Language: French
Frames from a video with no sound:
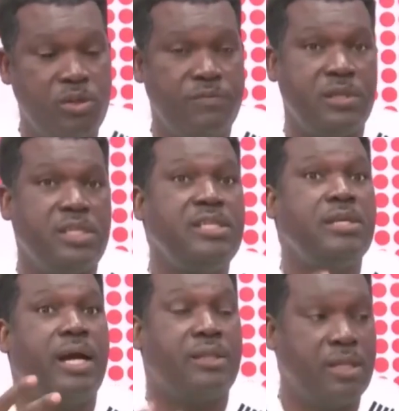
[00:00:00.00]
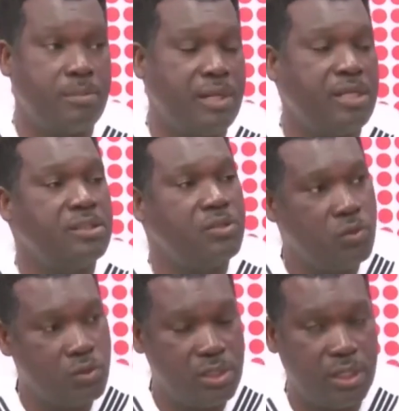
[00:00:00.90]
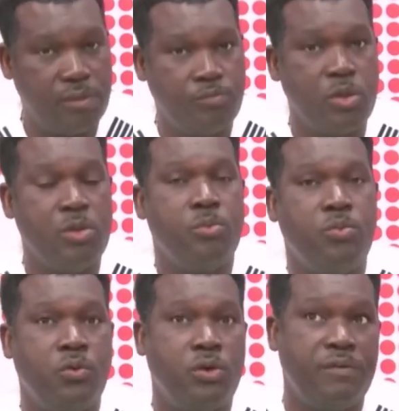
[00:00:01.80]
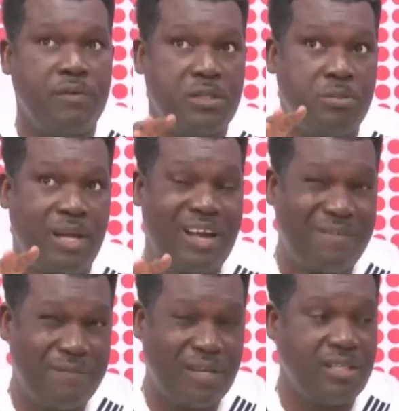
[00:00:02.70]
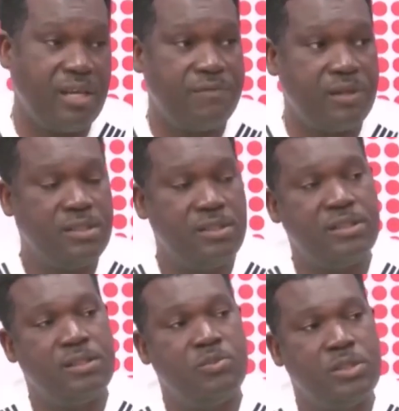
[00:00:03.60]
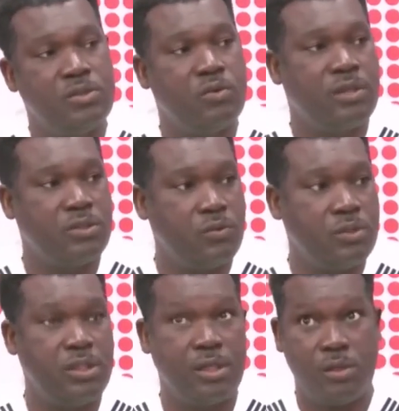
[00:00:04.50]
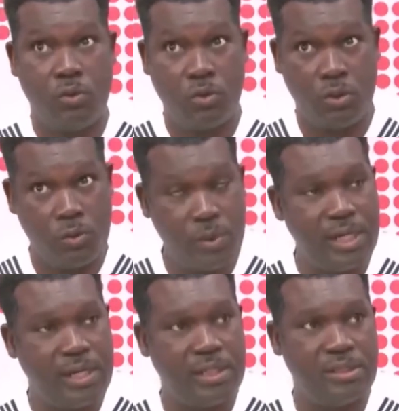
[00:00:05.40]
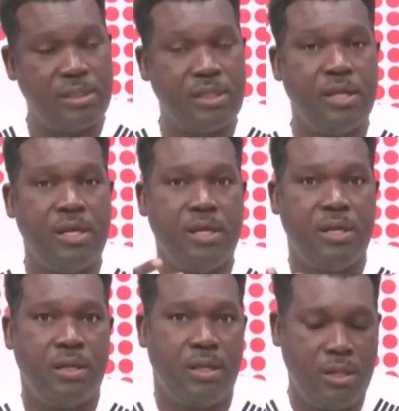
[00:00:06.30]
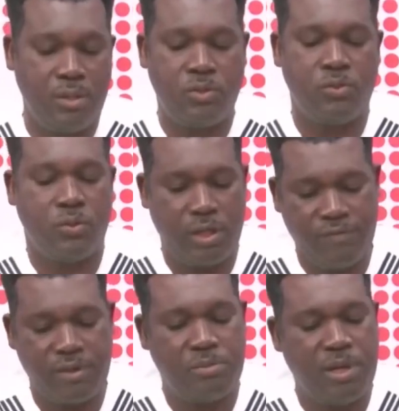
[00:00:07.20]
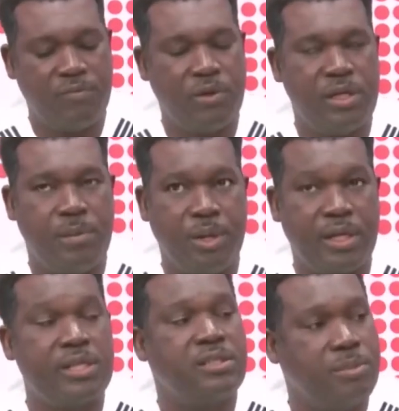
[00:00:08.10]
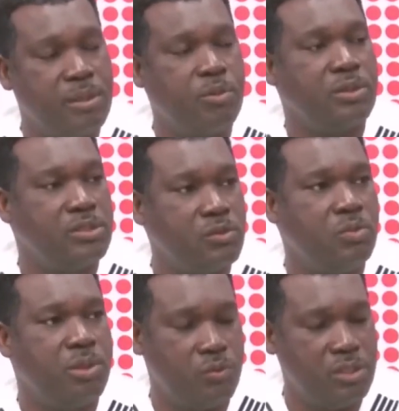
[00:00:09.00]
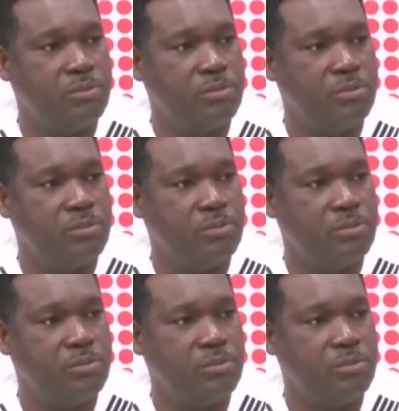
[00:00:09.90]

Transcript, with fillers: modifiés qui à terme lâchés sur le terrain pourront effectivement affecter la fertilité des moustiques sauvages sur le terrain et donc réduire la densité et de pourra effectivement avoir un impact extrêmement important sur le paludisme.